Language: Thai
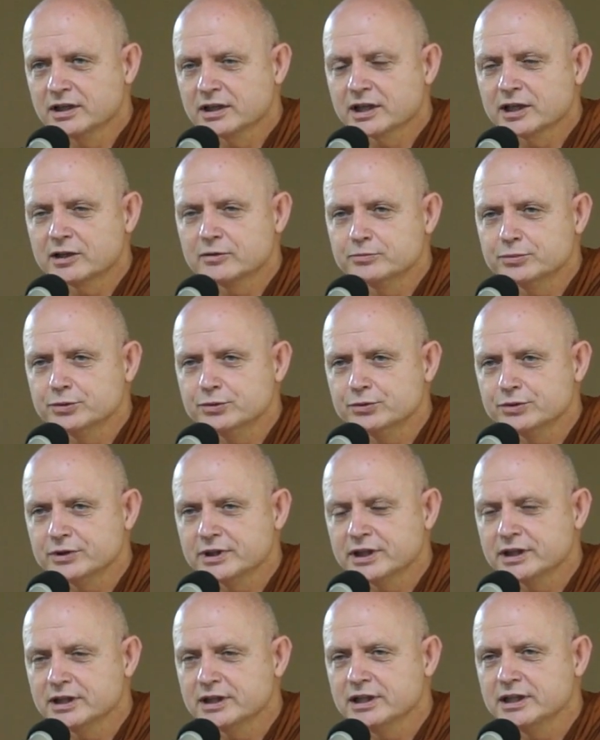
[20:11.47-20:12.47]
เขาพูดอ
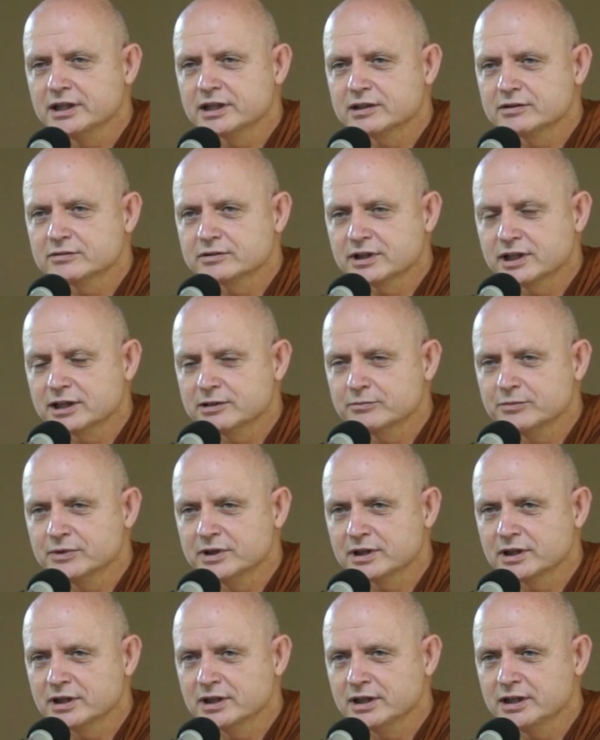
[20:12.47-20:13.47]
ย่างนี้เขาทำอ
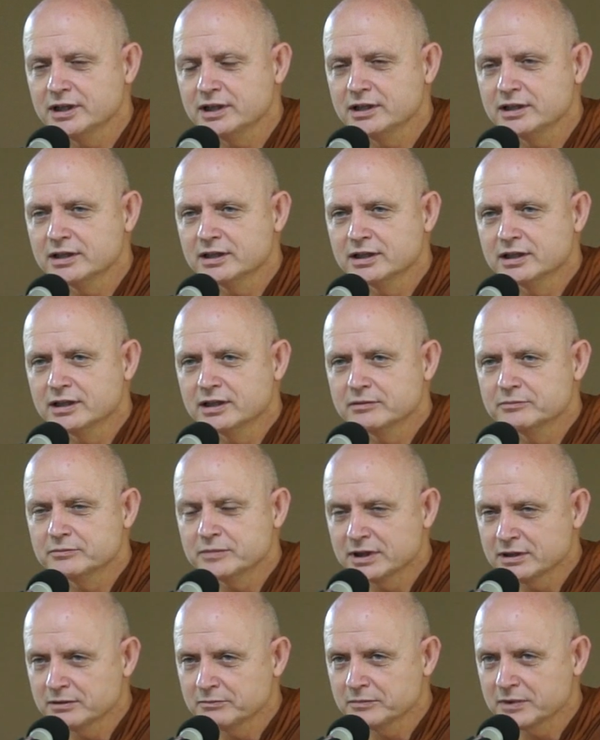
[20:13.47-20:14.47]
ย่างนี้
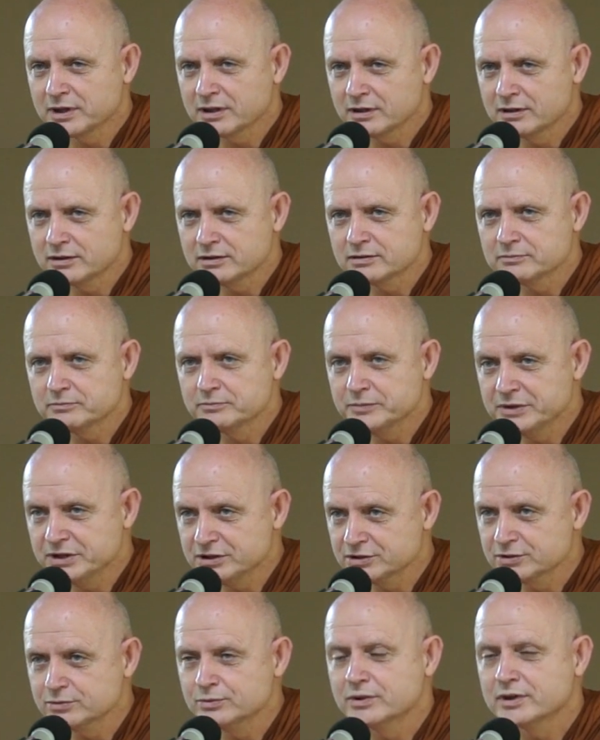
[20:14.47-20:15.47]
มันมันก็มี
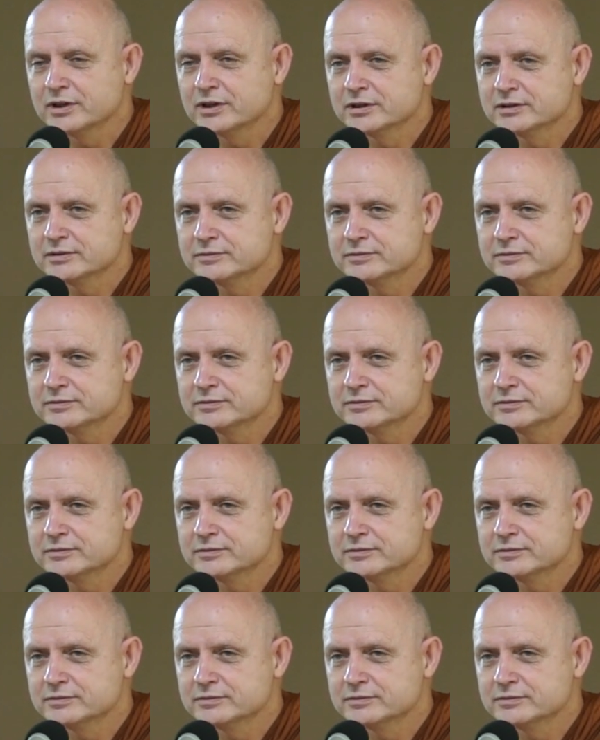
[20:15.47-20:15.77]
ส่วน